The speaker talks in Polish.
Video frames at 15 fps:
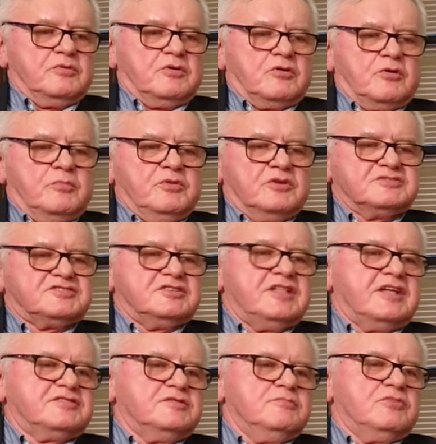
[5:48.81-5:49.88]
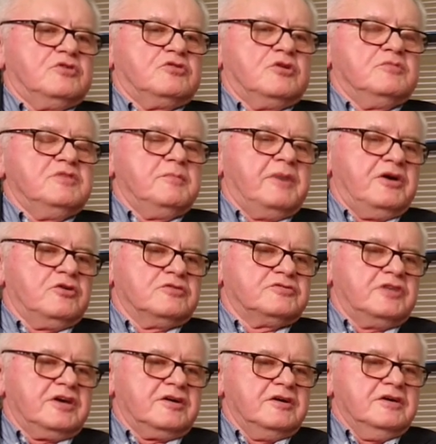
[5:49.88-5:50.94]
robiący na tym ogromny
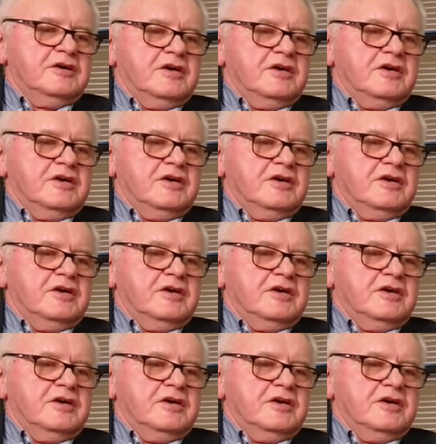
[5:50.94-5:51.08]
majątek.